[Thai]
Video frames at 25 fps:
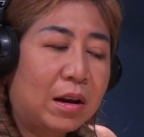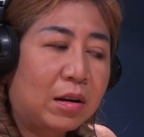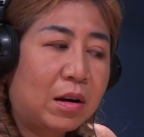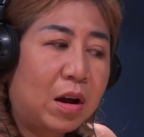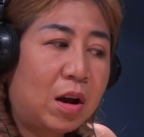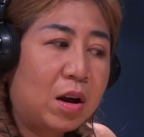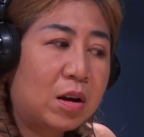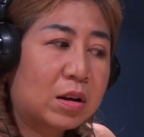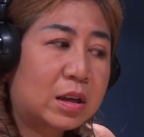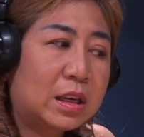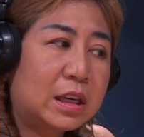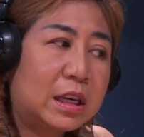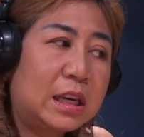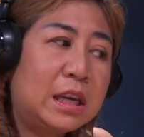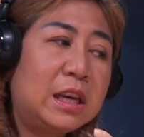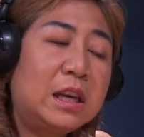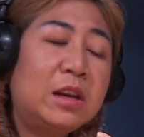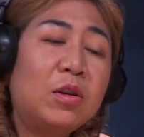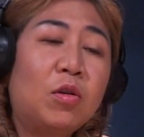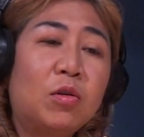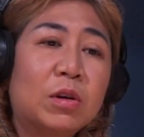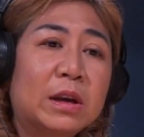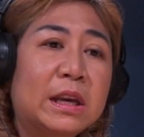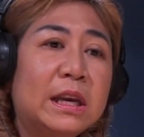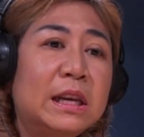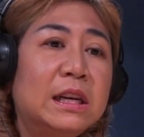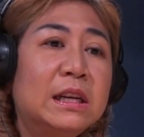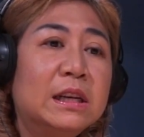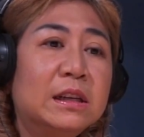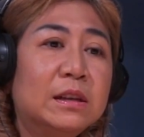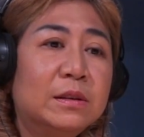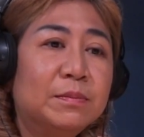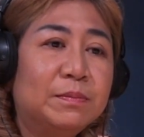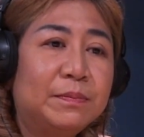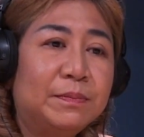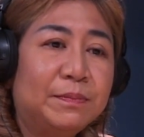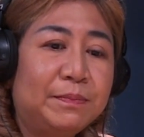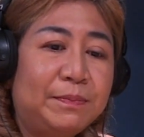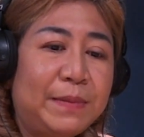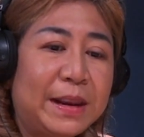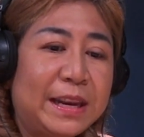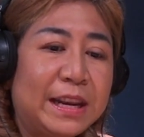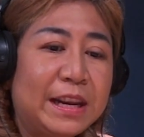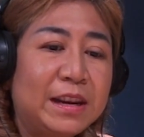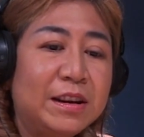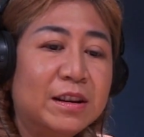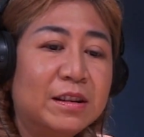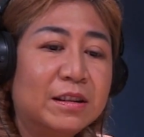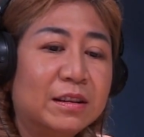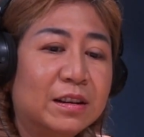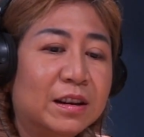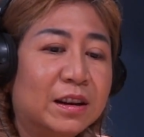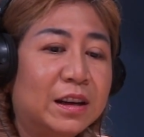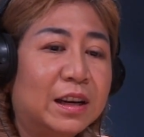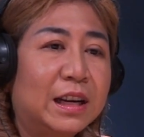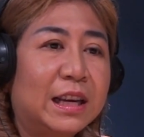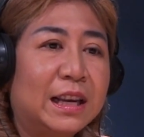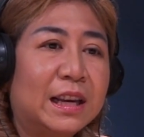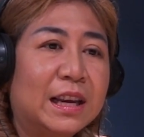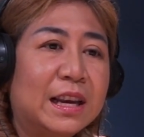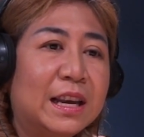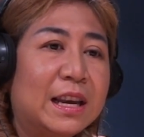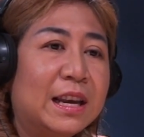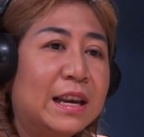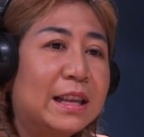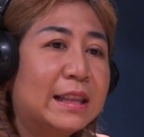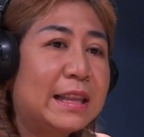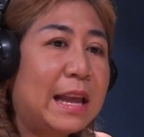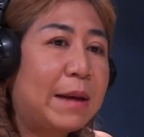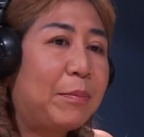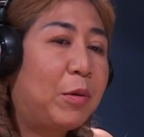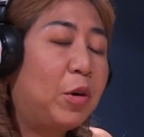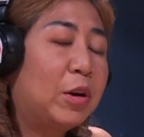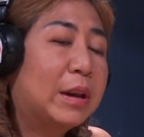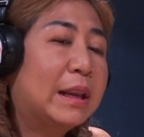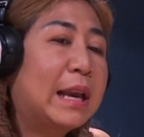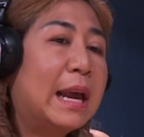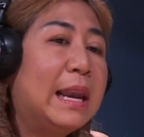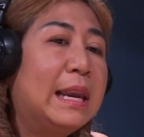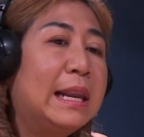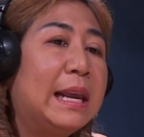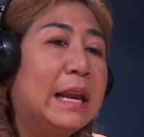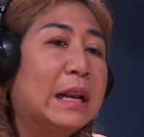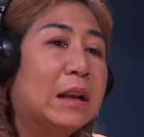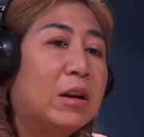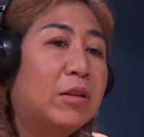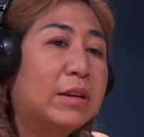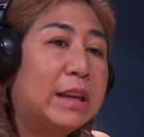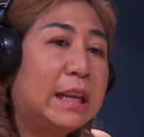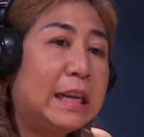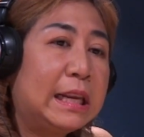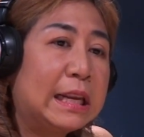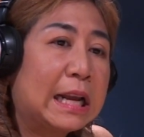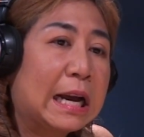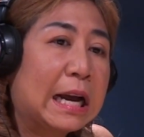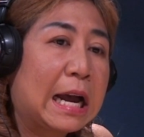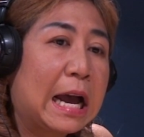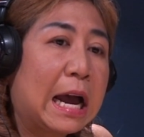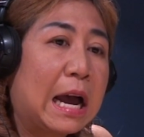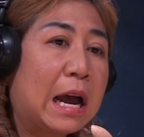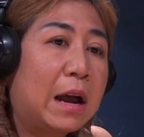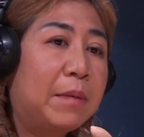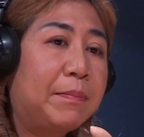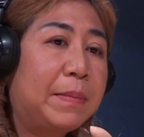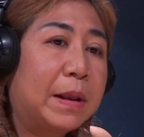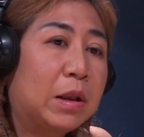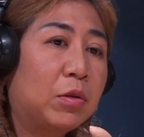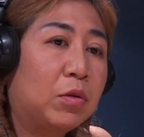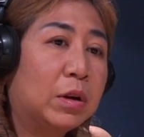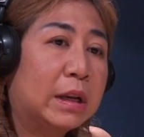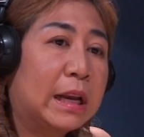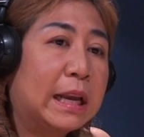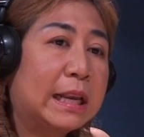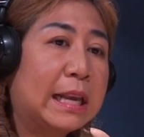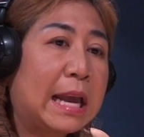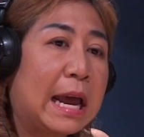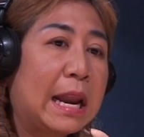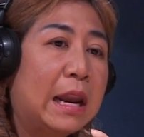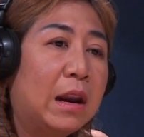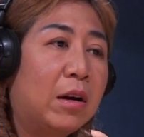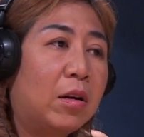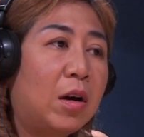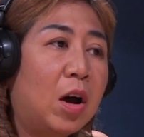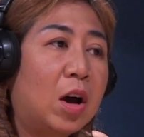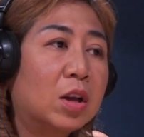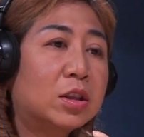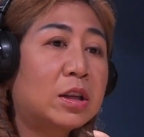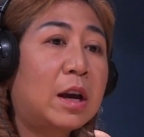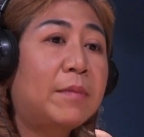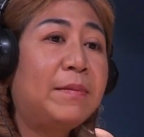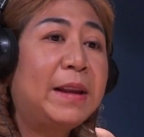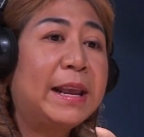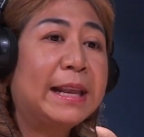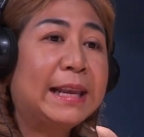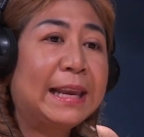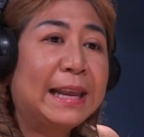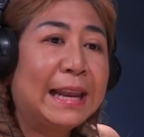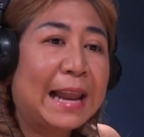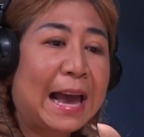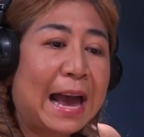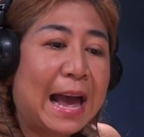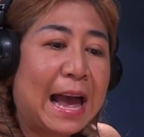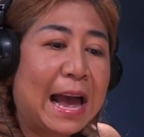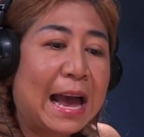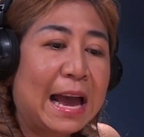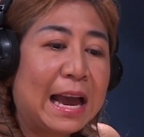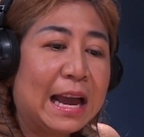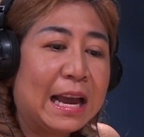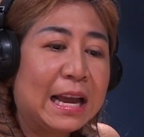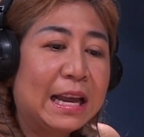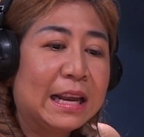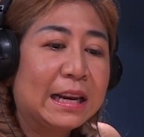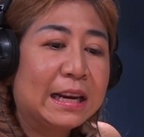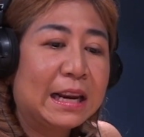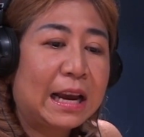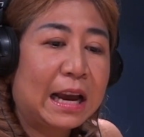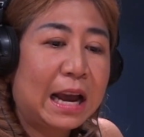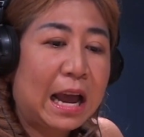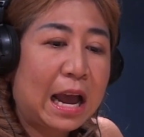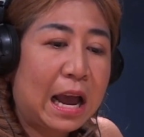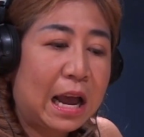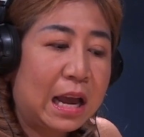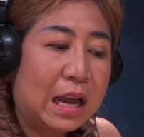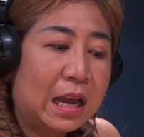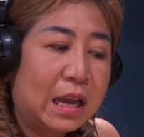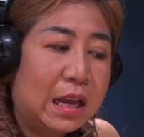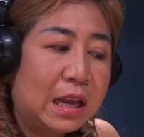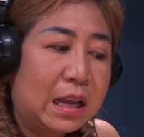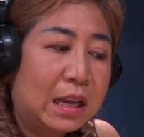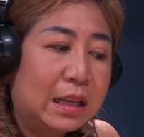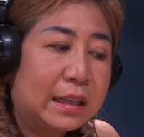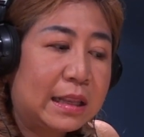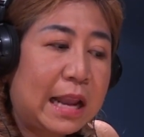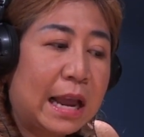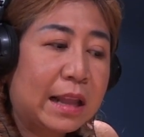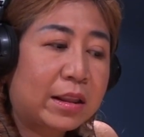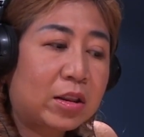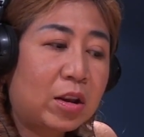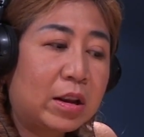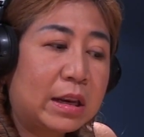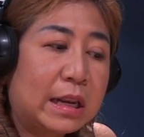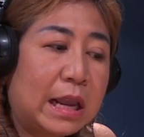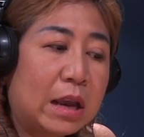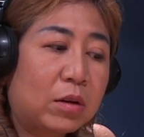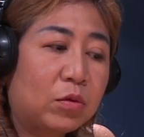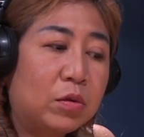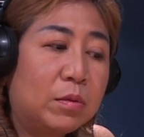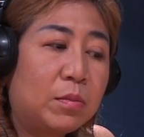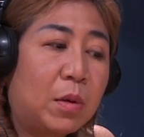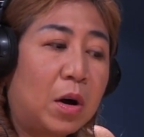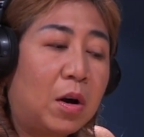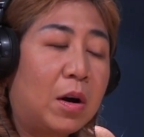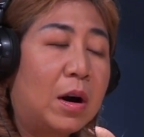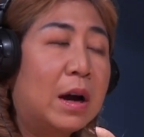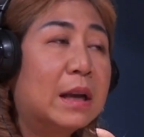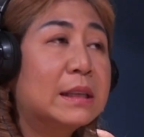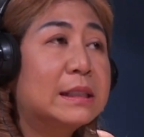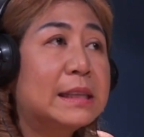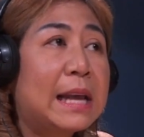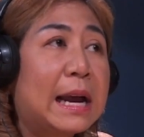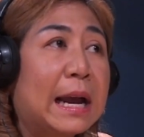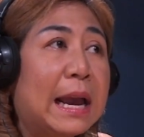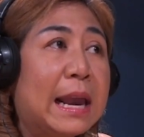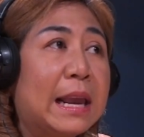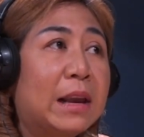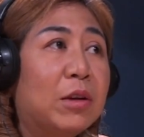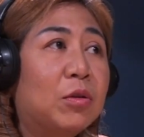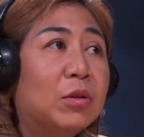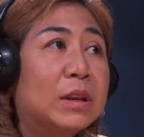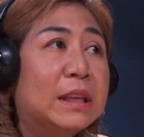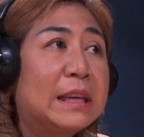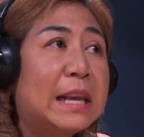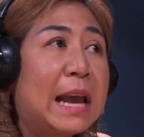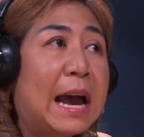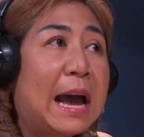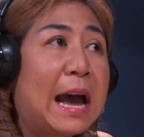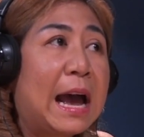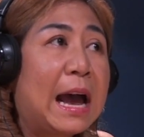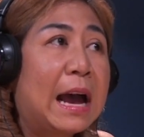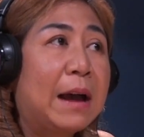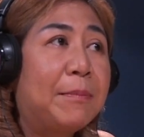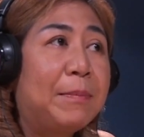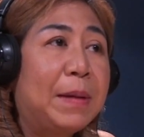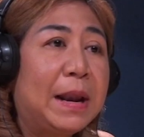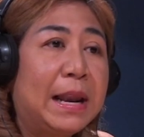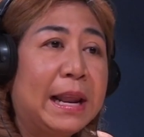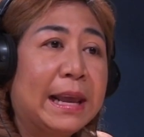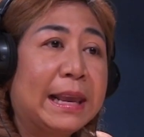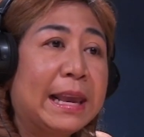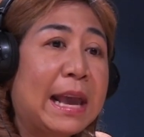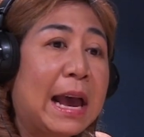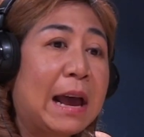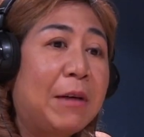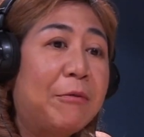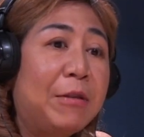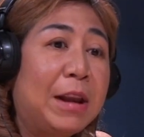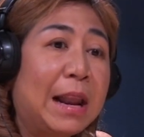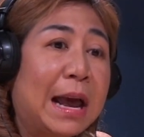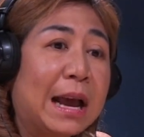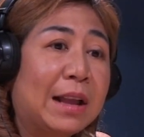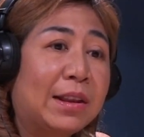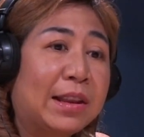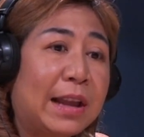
แล้วก็ขี้หลงขี้ลืมเป็นที่หนึ่งเลยแต่ผลการเรียนเขาดีนะคะ เป็นคนขยันแล้วก็ชอบเล่นกีฬานะคะ ณตอนนี้คุณหมอสั่งให้งดยาเป็นระยะเวลา